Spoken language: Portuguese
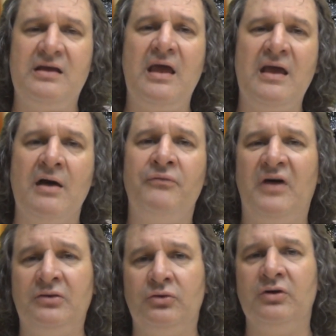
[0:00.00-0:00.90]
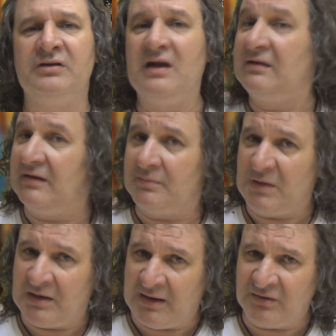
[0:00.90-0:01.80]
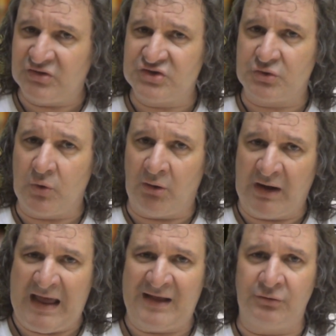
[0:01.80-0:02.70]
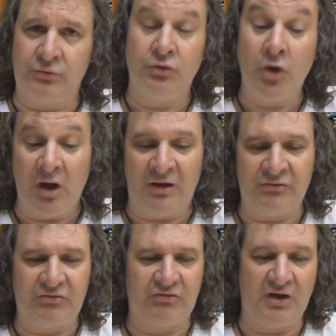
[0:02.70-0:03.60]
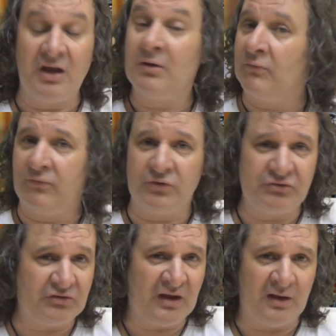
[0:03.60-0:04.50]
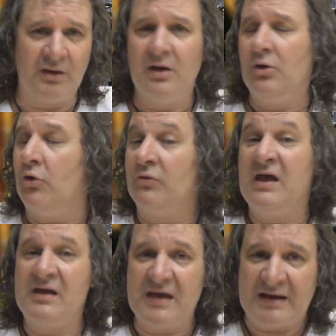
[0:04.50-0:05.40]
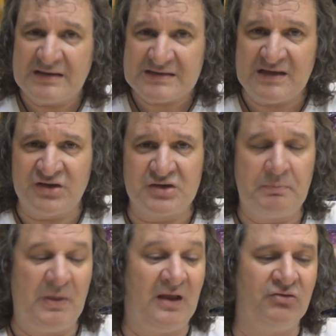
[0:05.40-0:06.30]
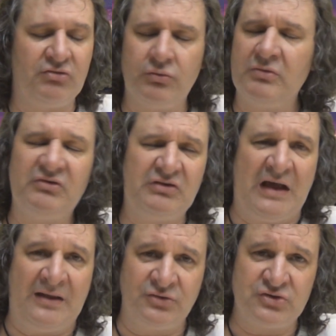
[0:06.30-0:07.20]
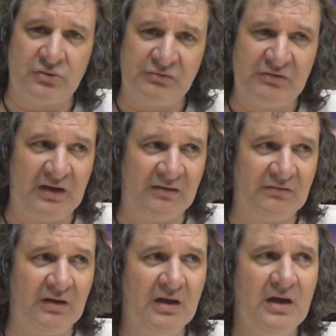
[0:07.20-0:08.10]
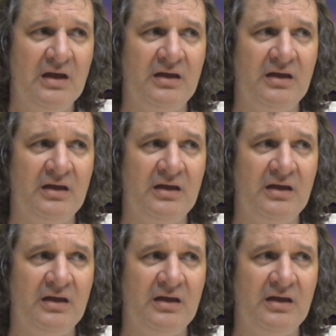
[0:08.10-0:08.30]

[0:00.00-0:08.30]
E quem é o fator determinante de qual lado nós, eu, você, ou quem quer que seja, pende? O estado de consciência.